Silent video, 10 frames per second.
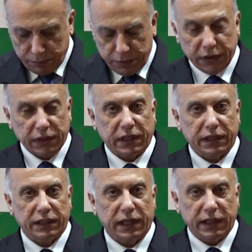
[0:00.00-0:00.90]

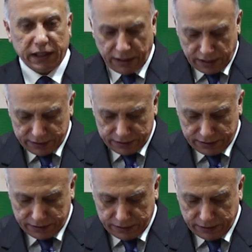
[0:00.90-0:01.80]
بقتال
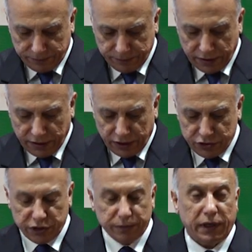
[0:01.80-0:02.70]
هذه
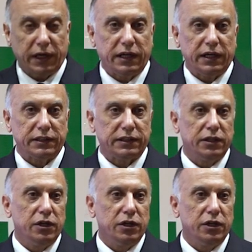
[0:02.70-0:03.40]
الجماعات